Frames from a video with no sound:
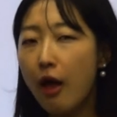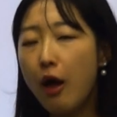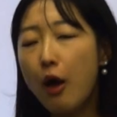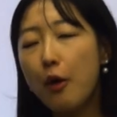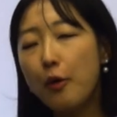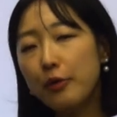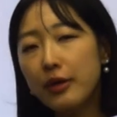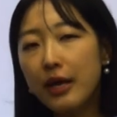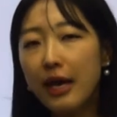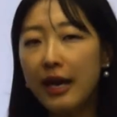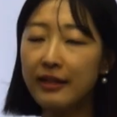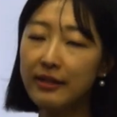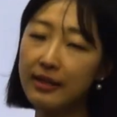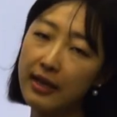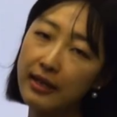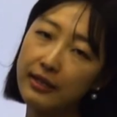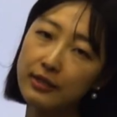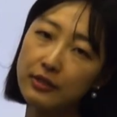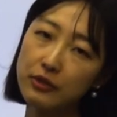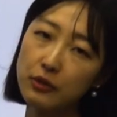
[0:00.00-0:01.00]
Okay,
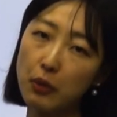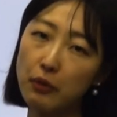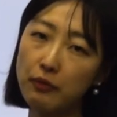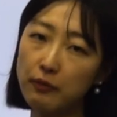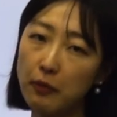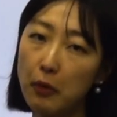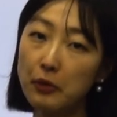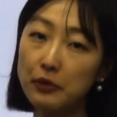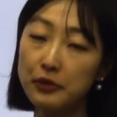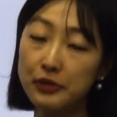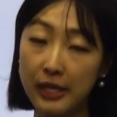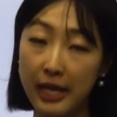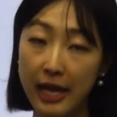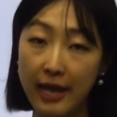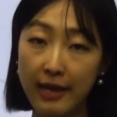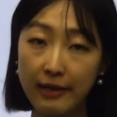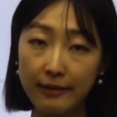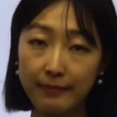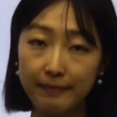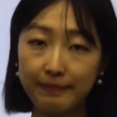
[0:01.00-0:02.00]
that is all for
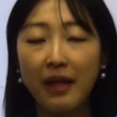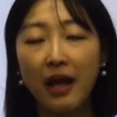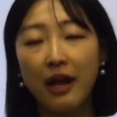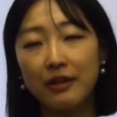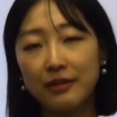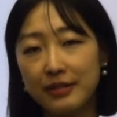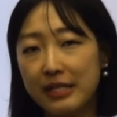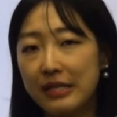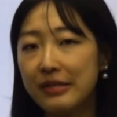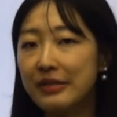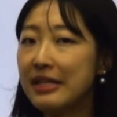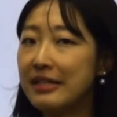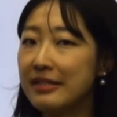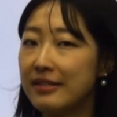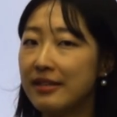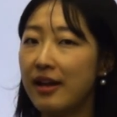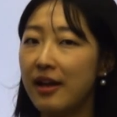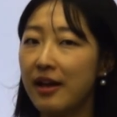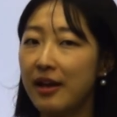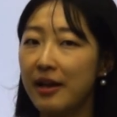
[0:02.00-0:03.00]
today. I'll see you next
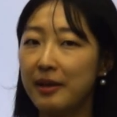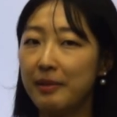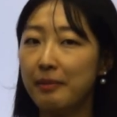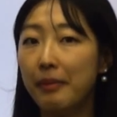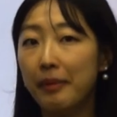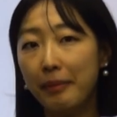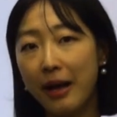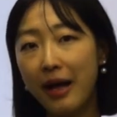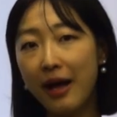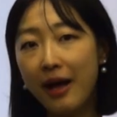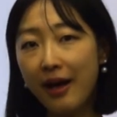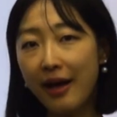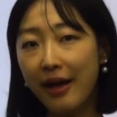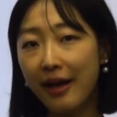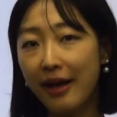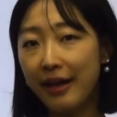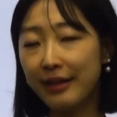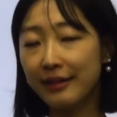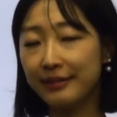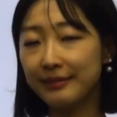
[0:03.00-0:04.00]
time. Bye
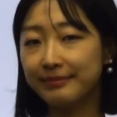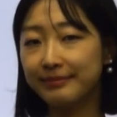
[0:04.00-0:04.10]
bye.